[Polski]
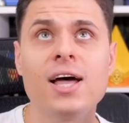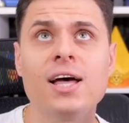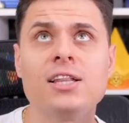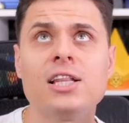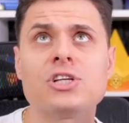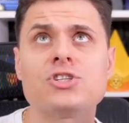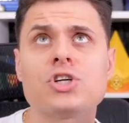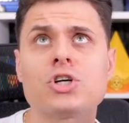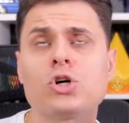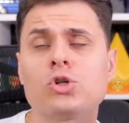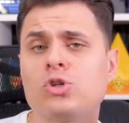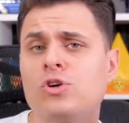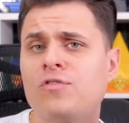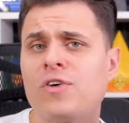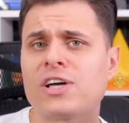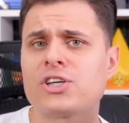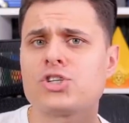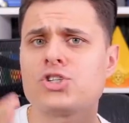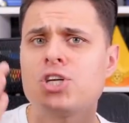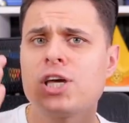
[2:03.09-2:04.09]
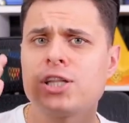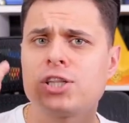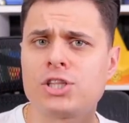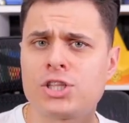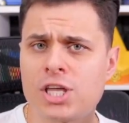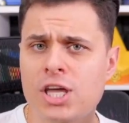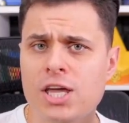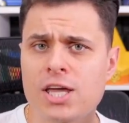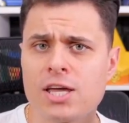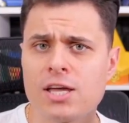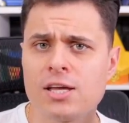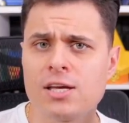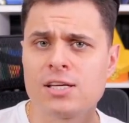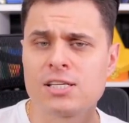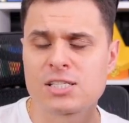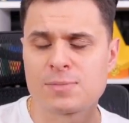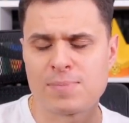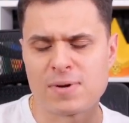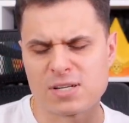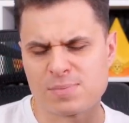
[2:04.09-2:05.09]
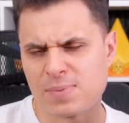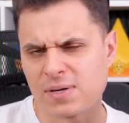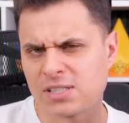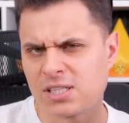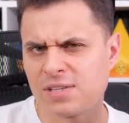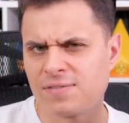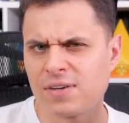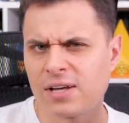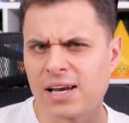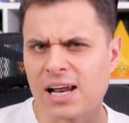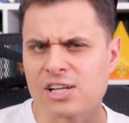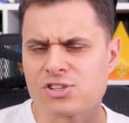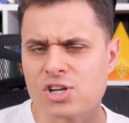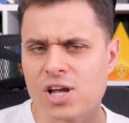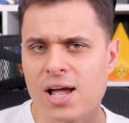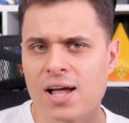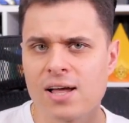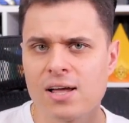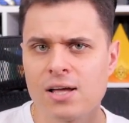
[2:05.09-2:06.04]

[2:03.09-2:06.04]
dlaczego to właśnie Ty z perspektywy gracza